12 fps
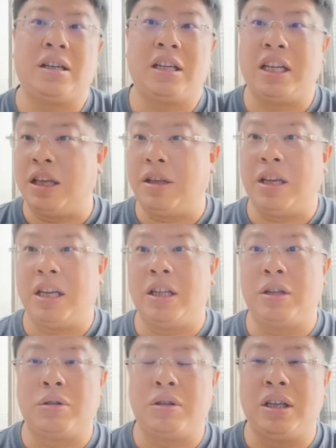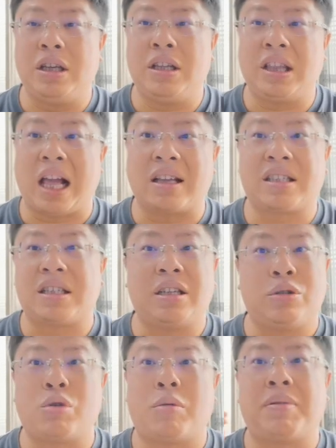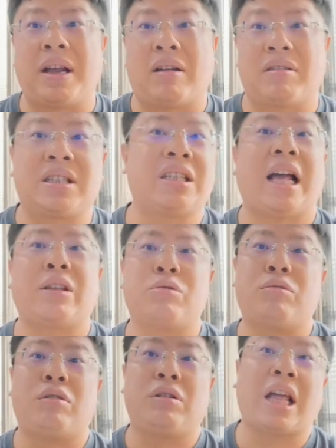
你你你当时你做不了的事，他做，